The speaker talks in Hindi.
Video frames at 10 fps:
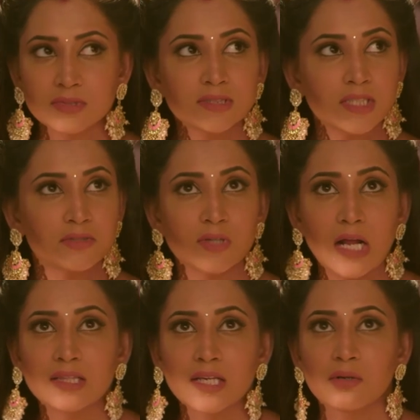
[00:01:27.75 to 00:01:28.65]

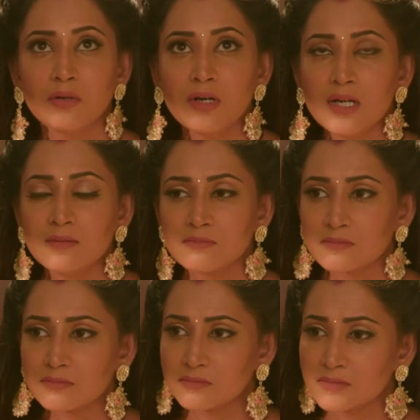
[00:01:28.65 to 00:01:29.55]
ससुराल देख लो
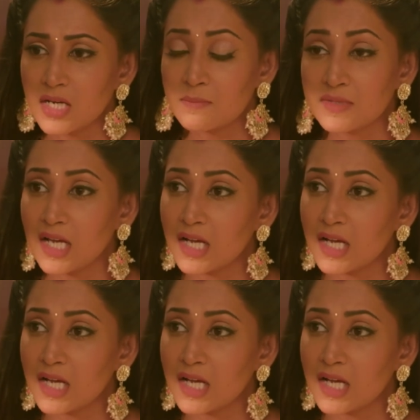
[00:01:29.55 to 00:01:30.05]
हमसे